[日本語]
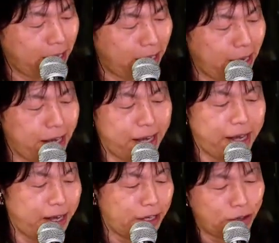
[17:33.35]

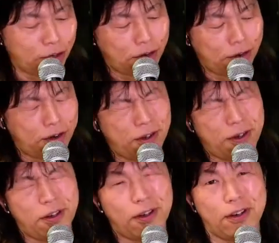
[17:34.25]
えー、いろい
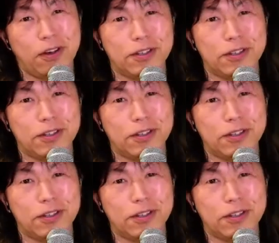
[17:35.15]
ろ、